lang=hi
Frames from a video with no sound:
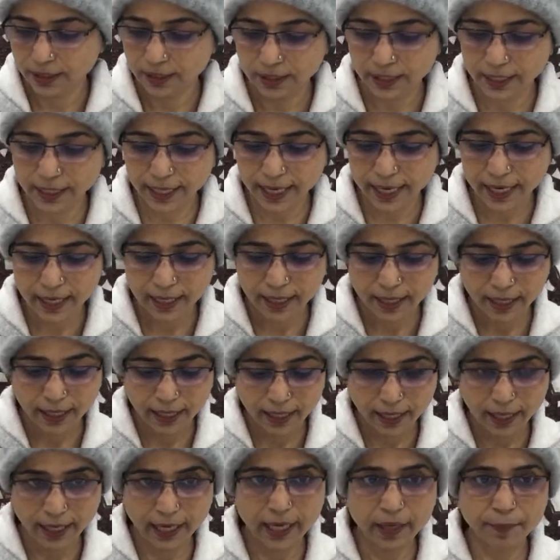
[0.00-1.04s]
ठीक है
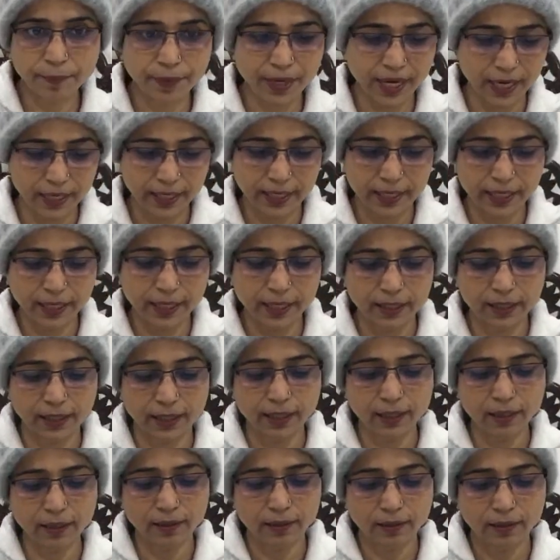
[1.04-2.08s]
एक प्याली के
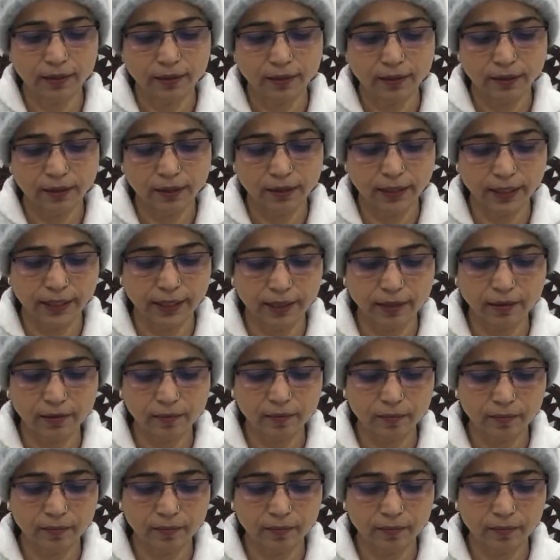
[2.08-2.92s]
अंदर ये रहा